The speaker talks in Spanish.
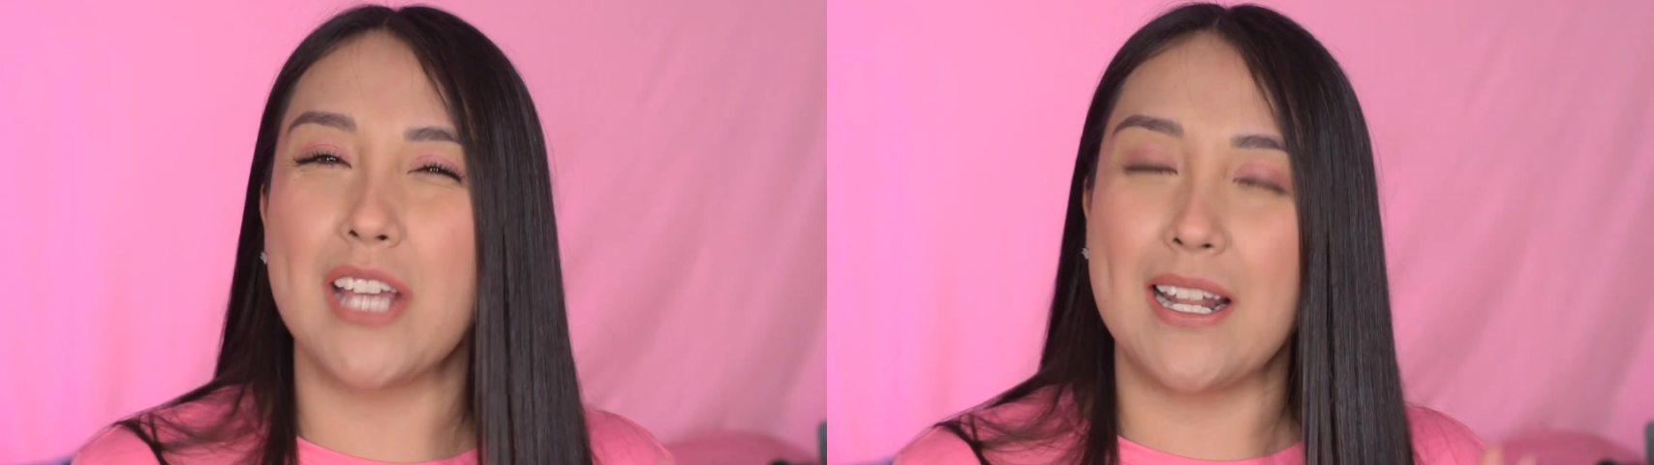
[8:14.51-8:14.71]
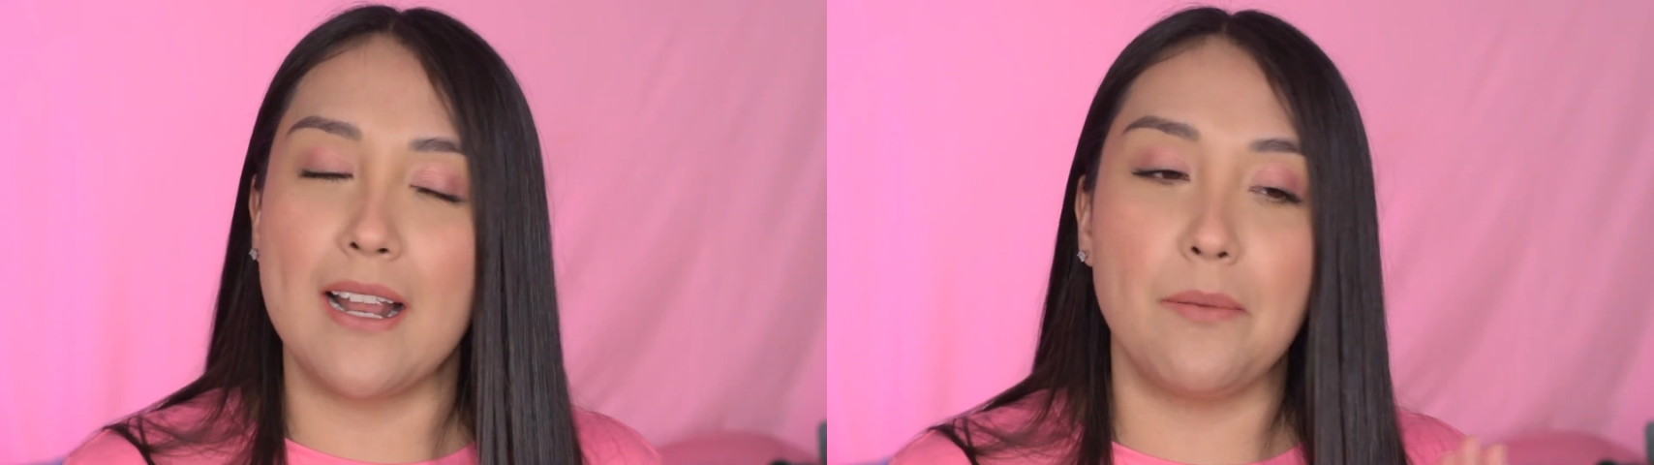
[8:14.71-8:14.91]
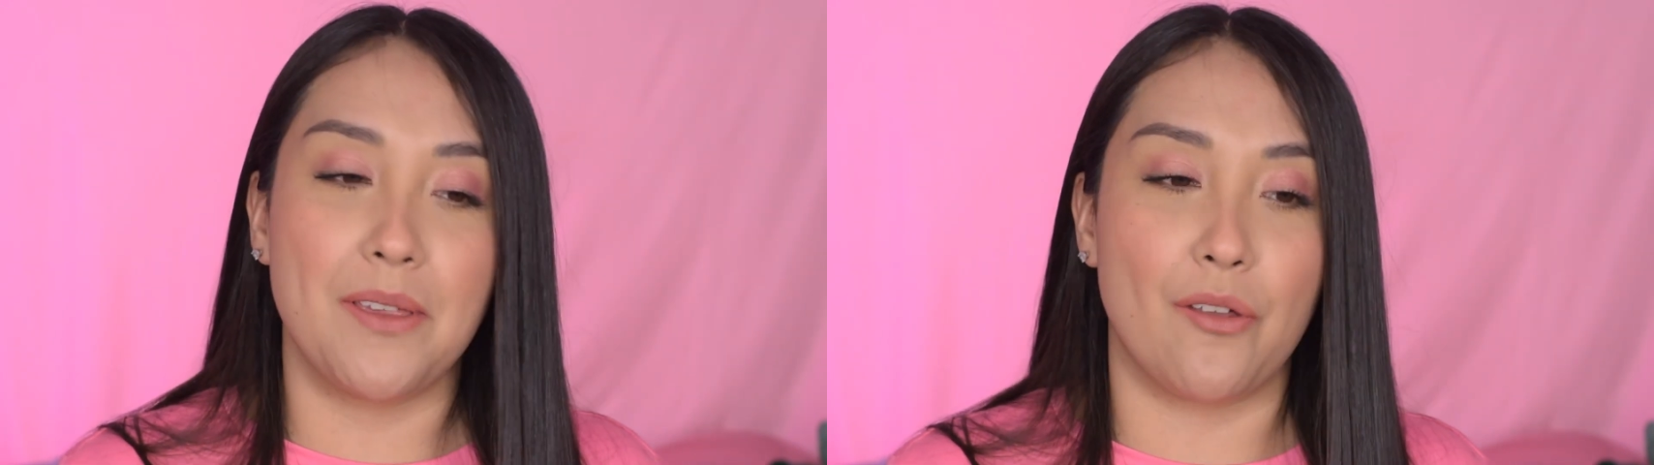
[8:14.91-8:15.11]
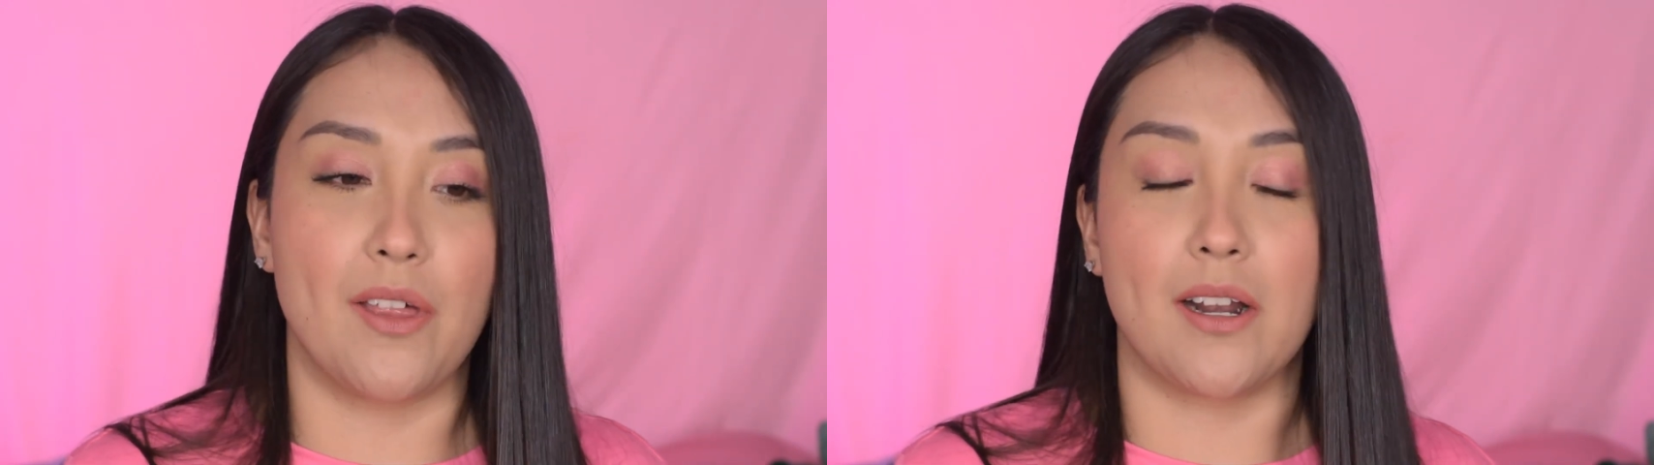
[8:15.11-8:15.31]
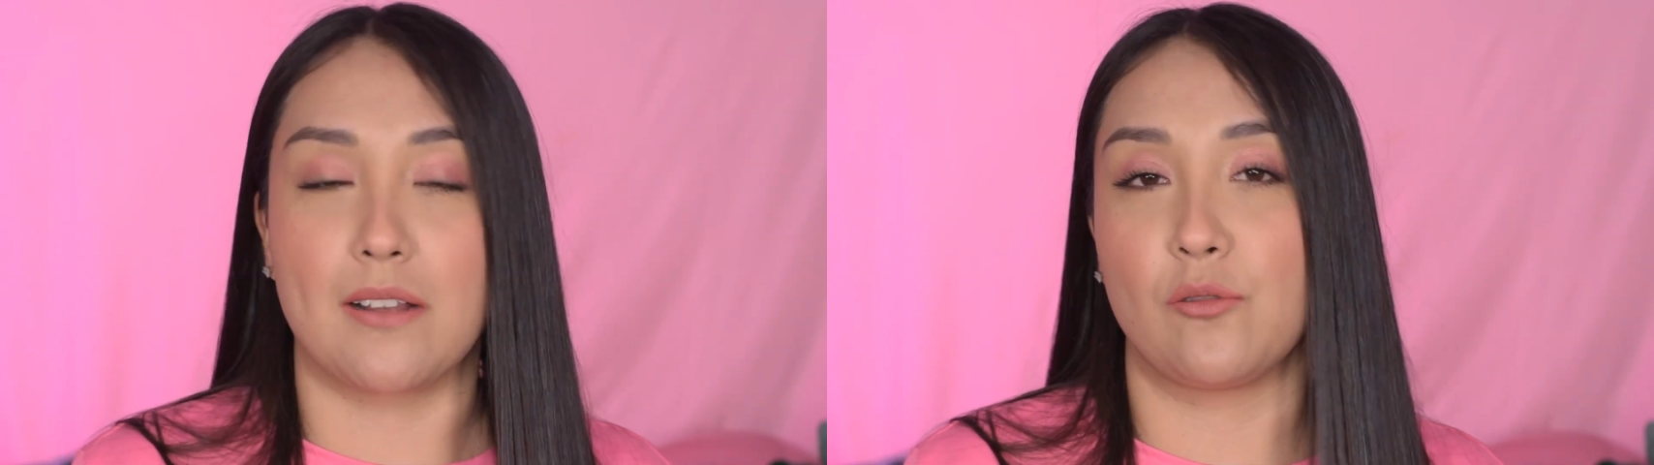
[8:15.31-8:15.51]
ya en el video
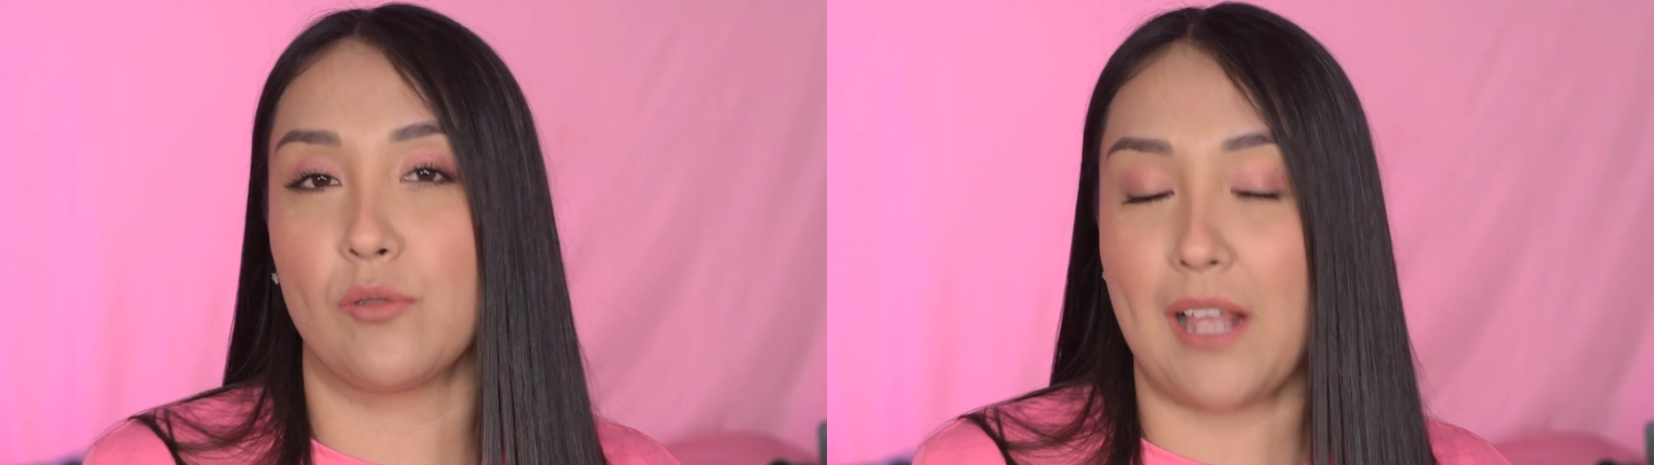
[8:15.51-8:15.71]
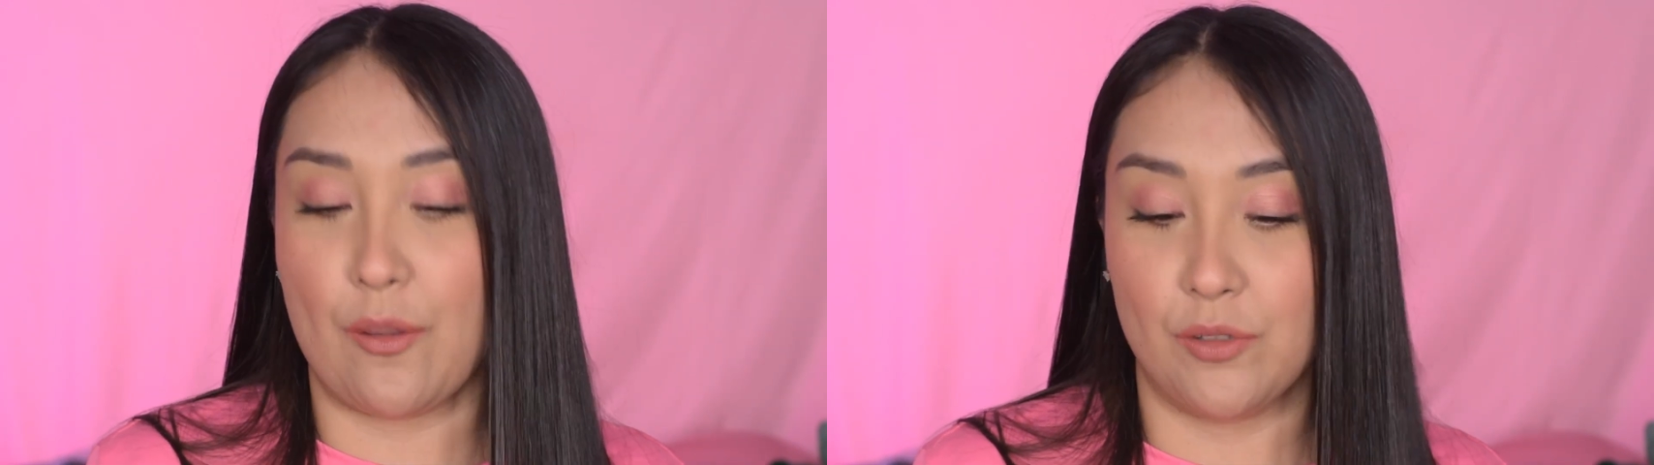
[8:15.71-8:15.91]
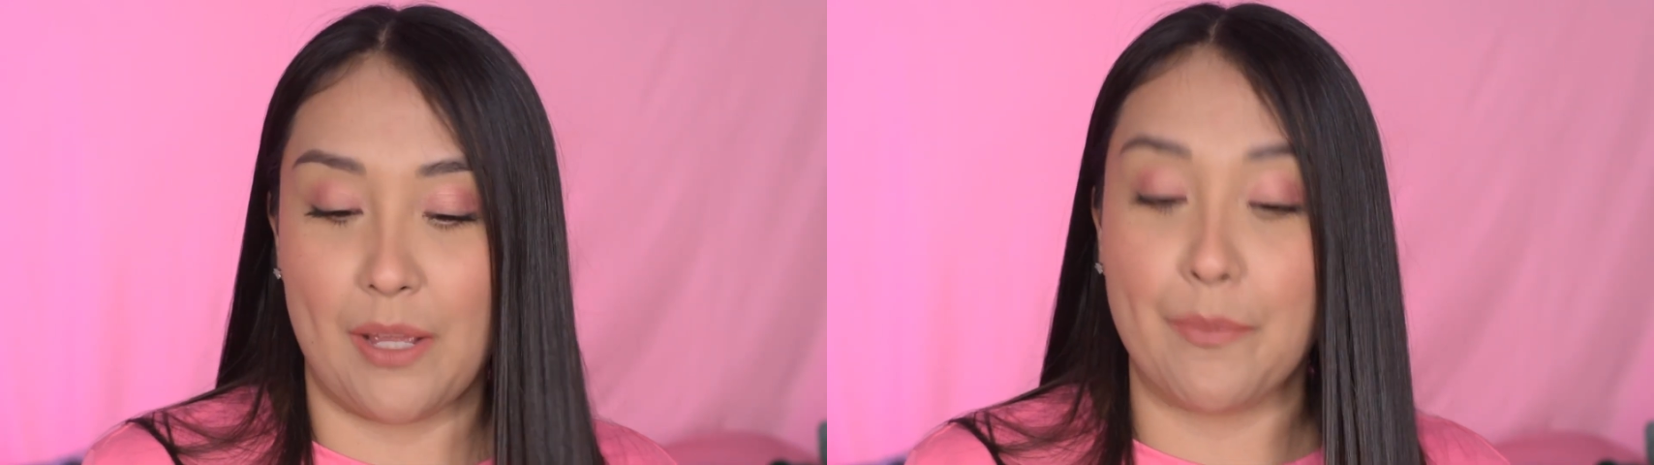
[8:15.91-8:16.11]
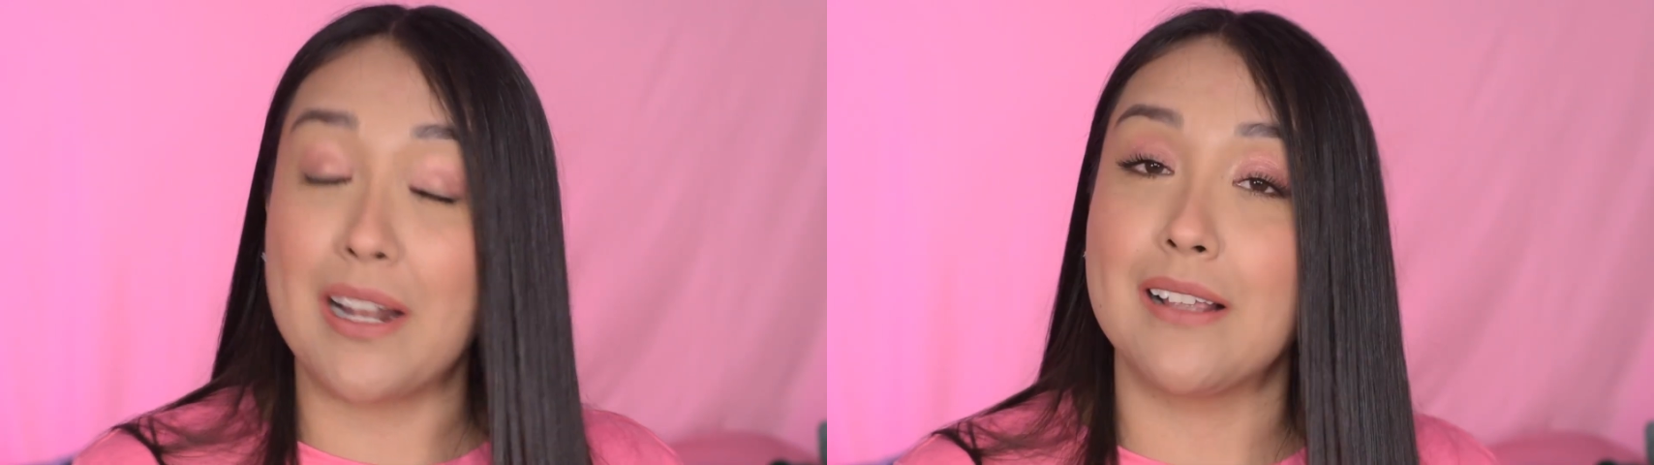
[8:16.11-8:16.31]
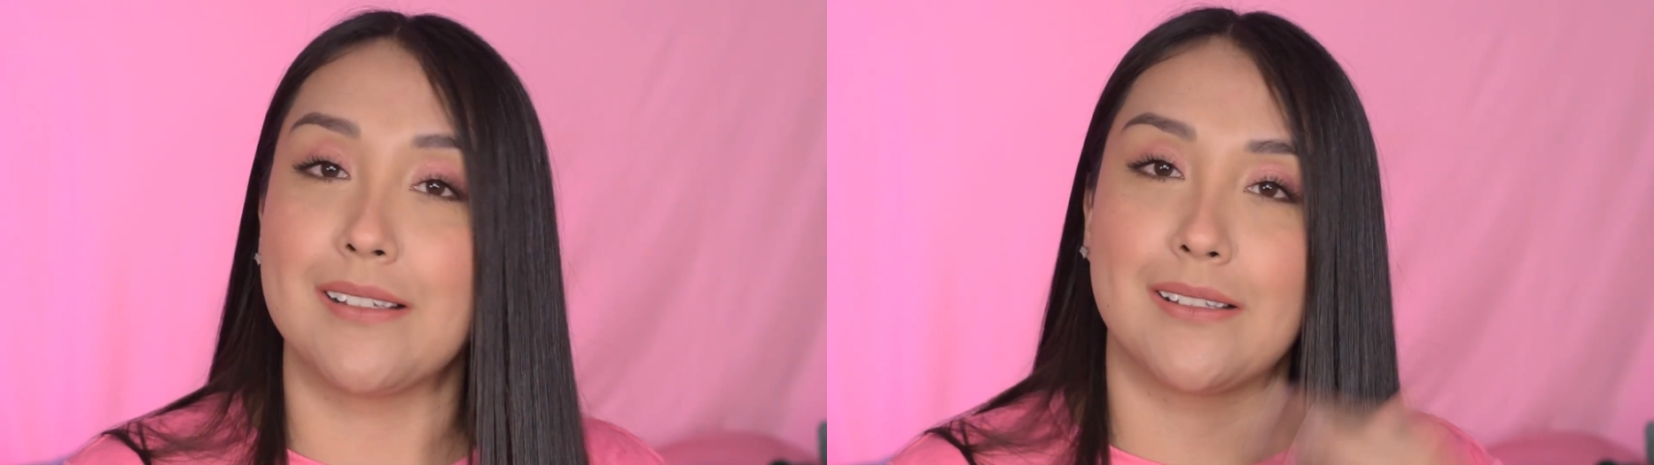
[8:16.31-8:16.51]
de resultados
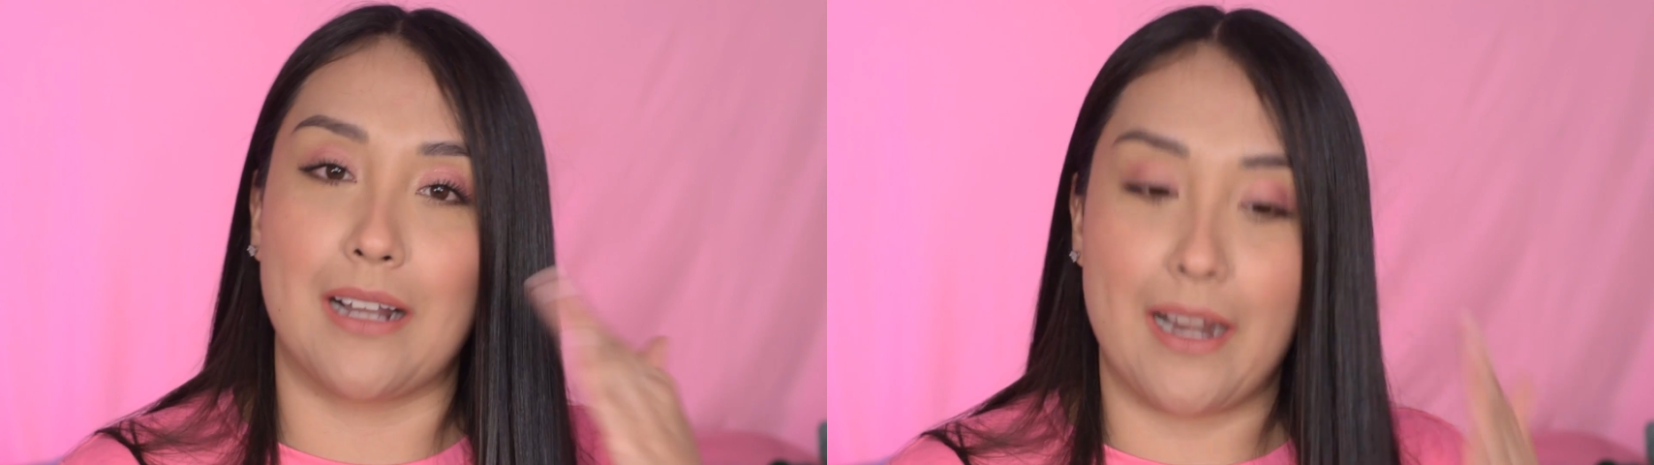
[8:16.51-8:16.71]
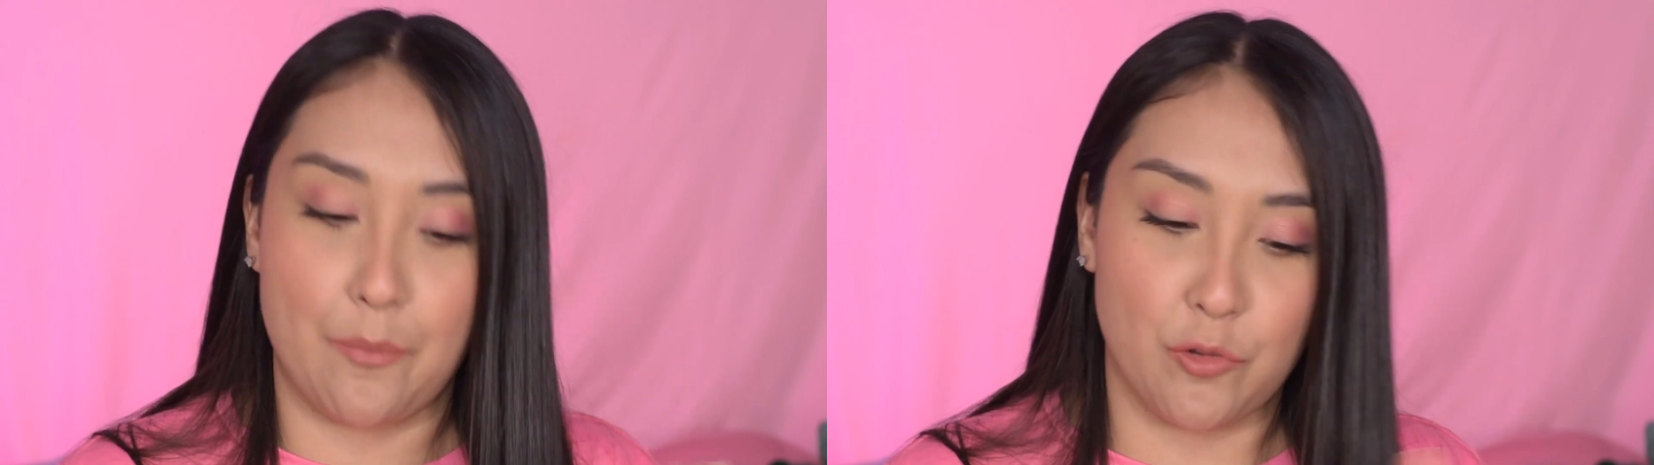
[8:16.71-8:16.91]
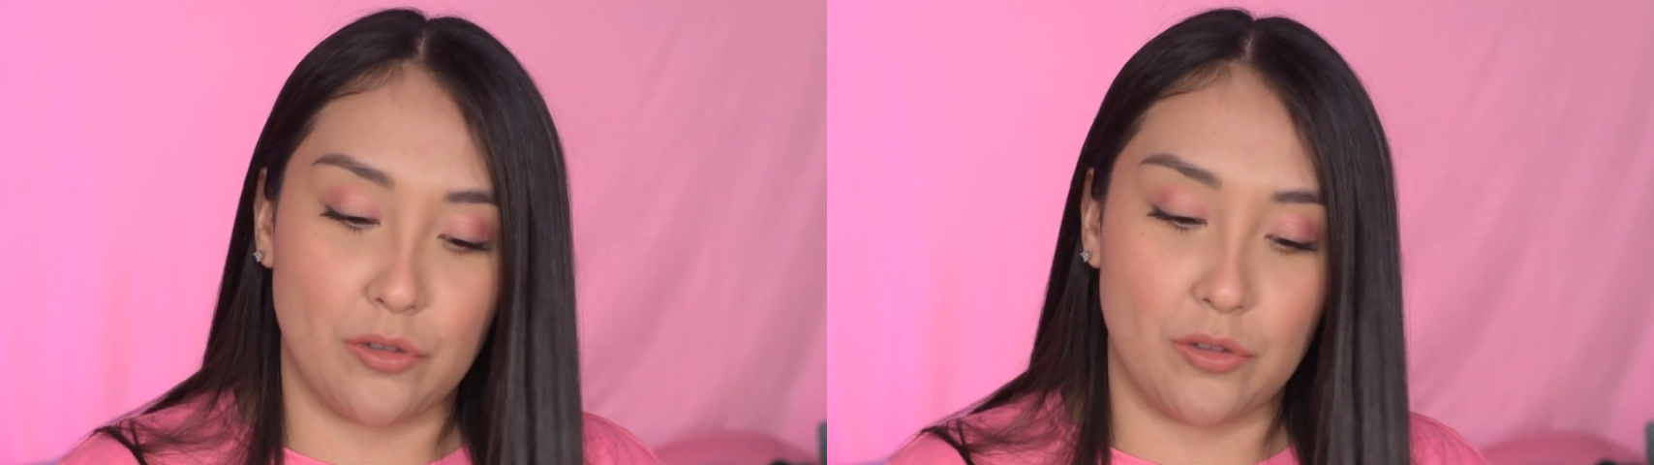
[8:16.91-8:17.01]
también les, estaré,